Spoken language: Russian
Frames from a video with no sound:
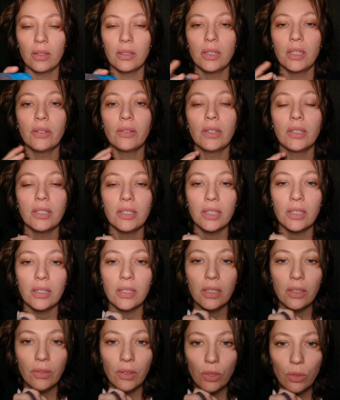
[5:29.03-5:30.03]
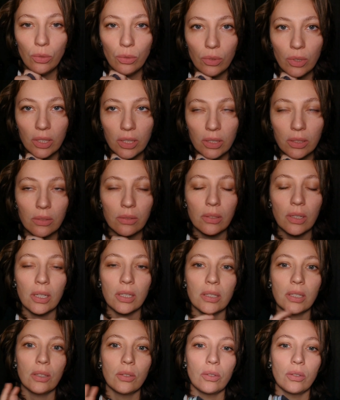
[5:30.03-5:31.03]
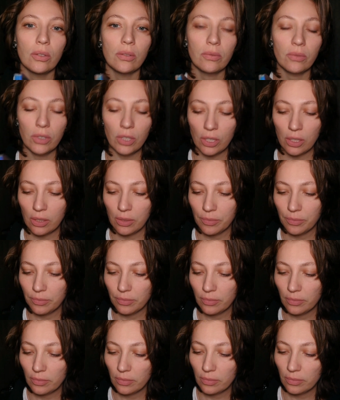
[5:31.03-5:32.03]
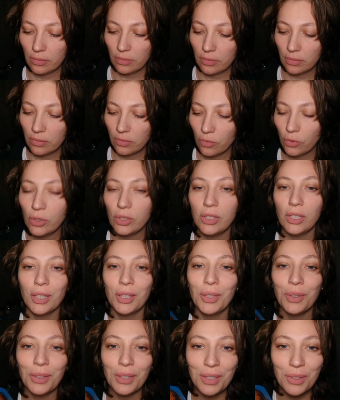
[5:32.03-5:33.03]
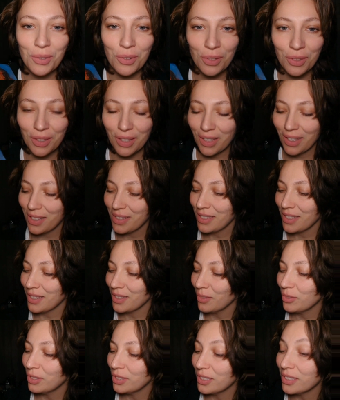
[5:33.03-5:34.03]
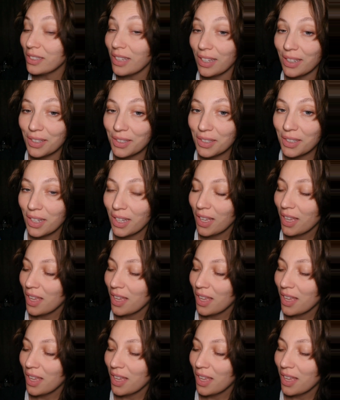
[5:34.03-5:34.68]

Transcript: Давайте я договорю, раз, раз она вышла. Вот те, кто нас слушал до конца, слушайте дальше.